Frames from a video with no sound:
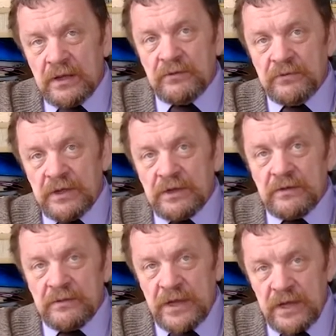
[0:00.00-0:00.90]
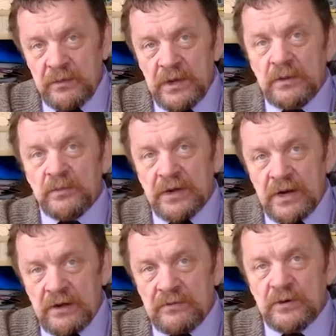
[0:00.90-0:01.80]
и в это время
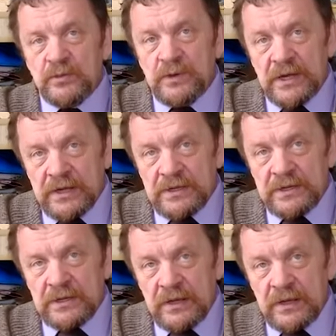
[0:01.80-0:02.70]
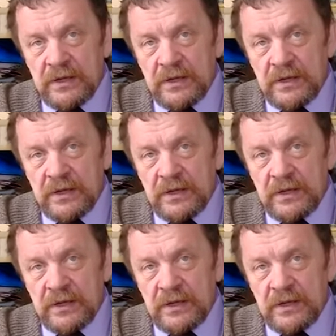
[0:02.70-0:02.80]
пора влюбляться